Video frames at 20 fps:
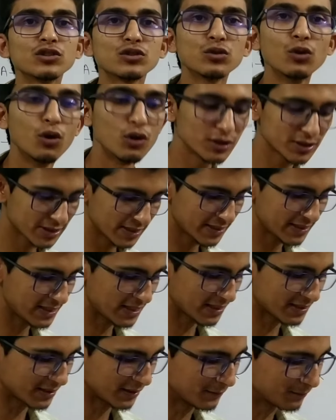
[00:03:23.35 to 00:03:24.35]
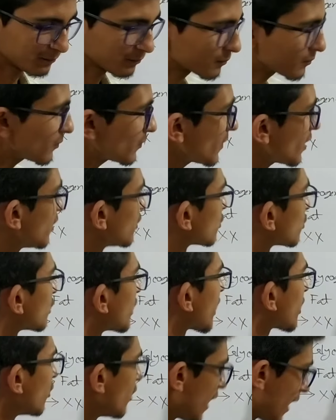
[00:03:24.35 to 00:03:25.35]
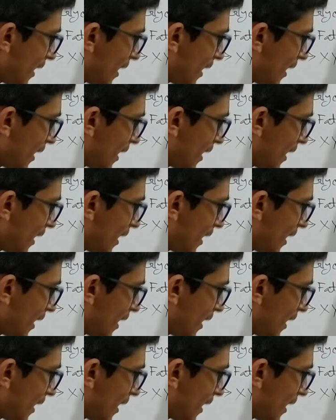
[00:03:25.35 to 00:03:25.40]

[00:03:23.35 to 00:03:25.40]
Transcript: সোর্স কী কী আছে তো দেখো